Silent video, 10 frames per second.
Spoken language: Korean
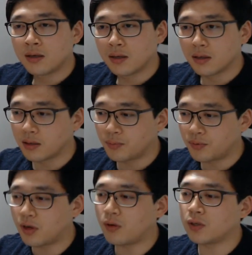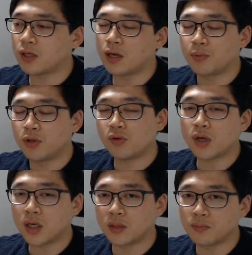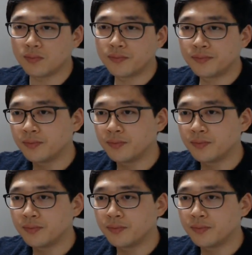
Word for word: 어, 프레온이랑 비교하는